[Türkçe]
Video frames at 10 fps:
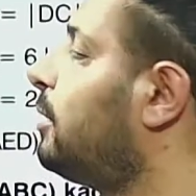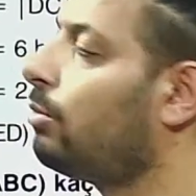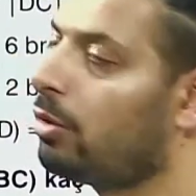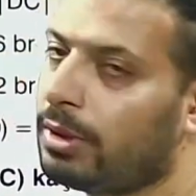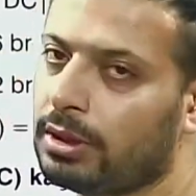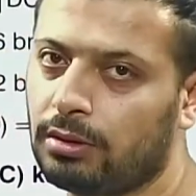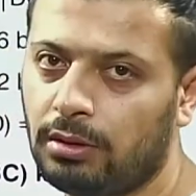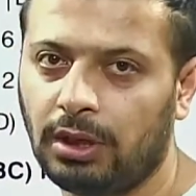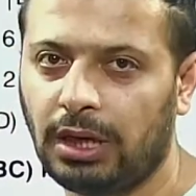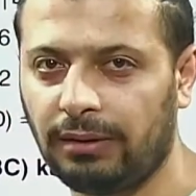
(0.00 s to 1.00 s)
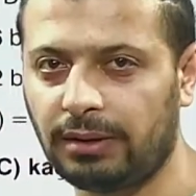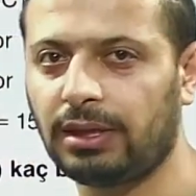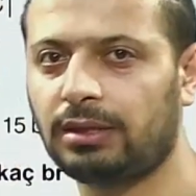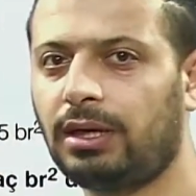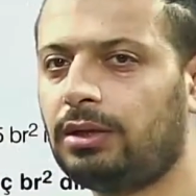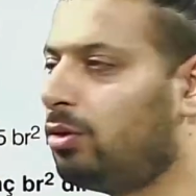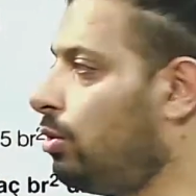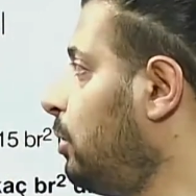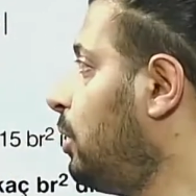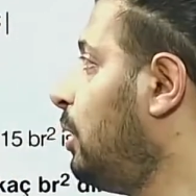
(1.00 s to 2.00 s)
birim olmalı. Evet tekrar
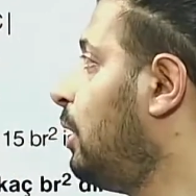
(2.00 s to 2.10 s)
ediyorum.